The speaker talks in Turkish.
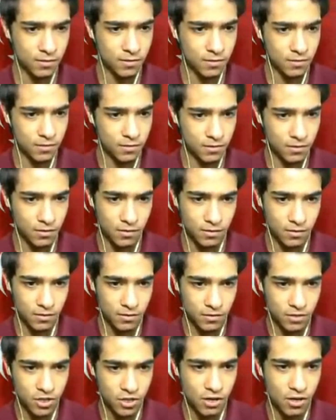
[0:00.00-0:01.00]
can.
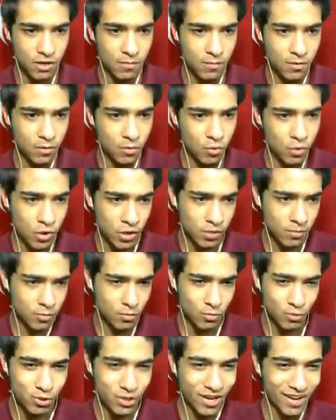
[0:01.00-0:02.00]
Can ama oyuna
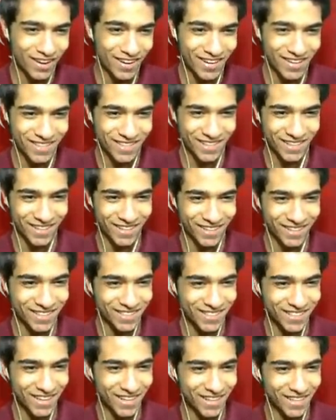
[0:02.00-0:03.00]
bir uçan harita
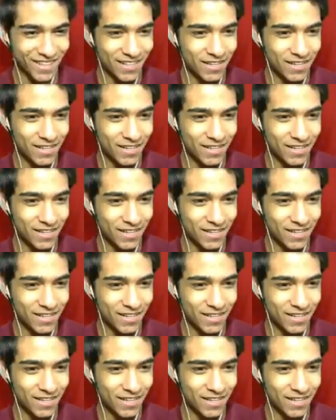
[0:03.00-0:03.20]
getirsene.